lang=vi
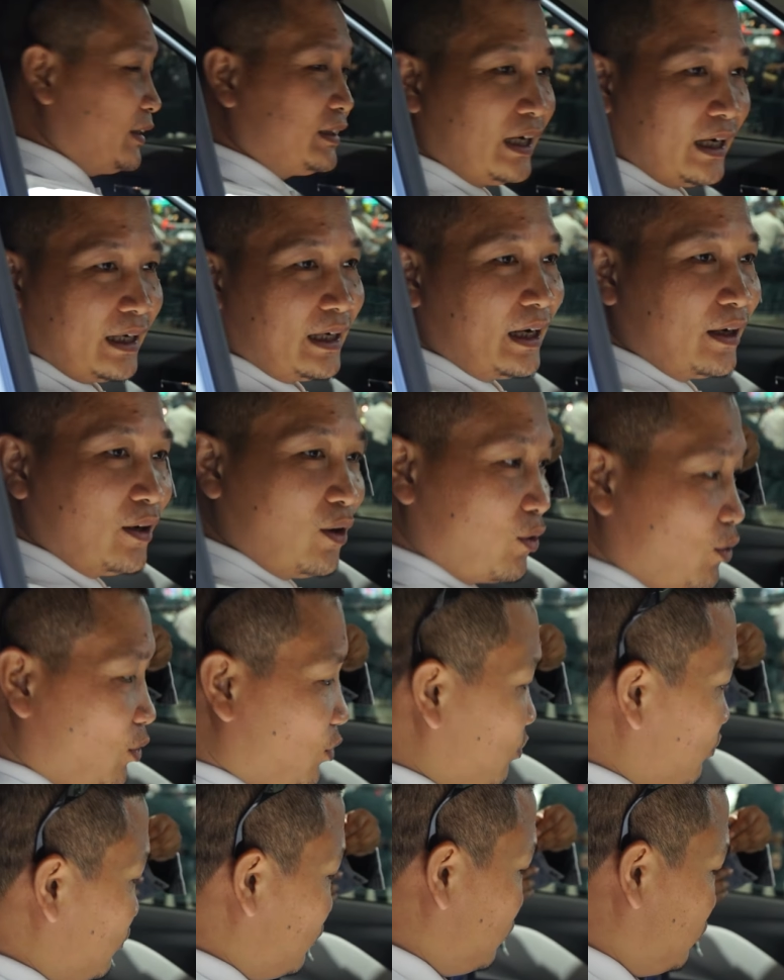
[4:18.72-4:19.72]
trên này nó
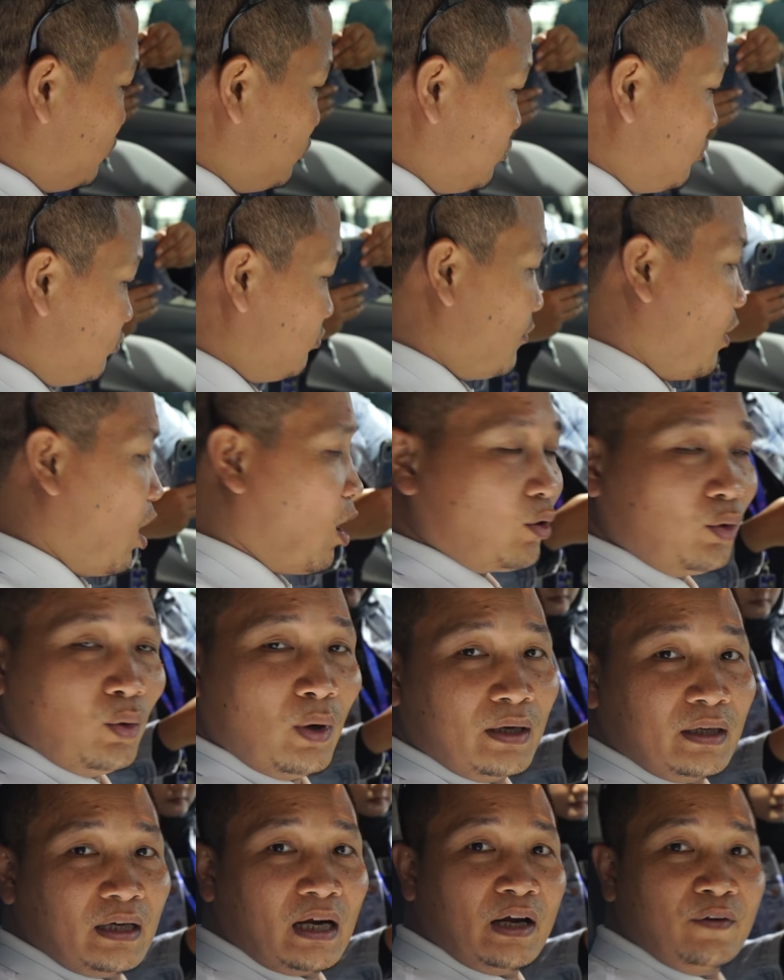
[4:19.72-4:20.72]
cũng bỏ
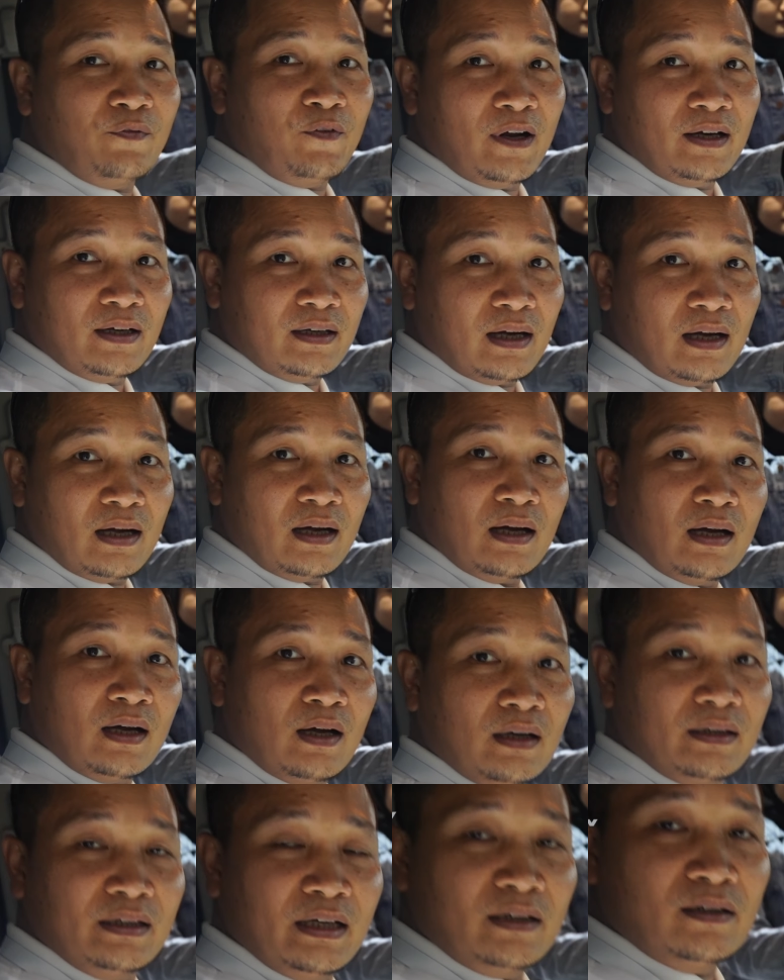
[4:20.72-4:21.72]
luôn cái phần
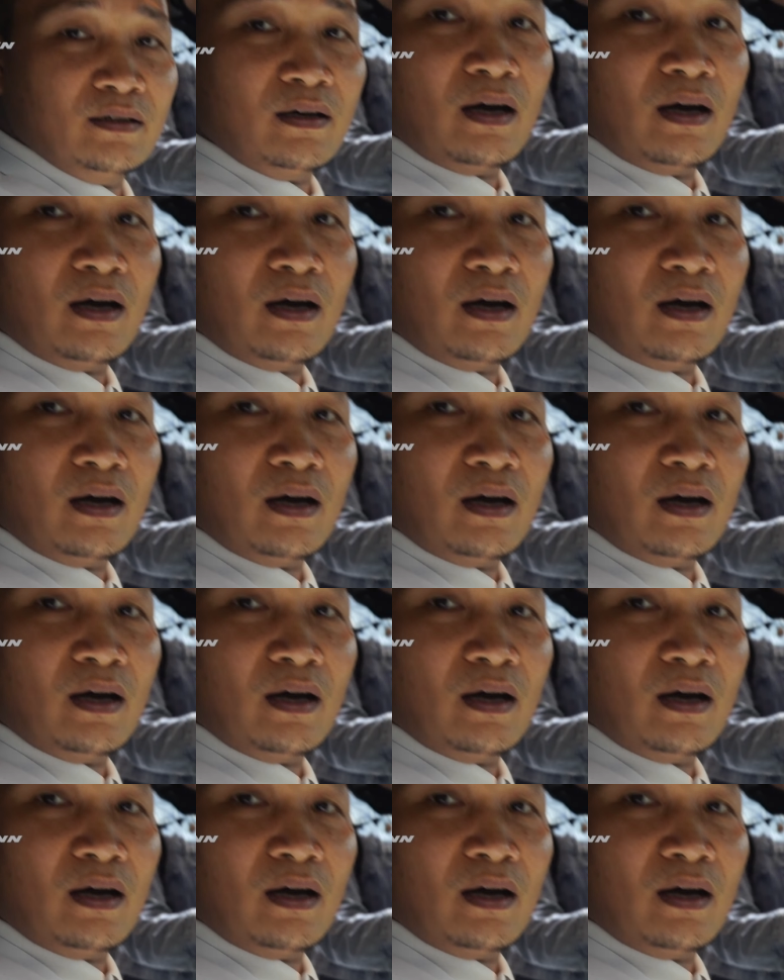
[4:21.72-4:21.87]
yên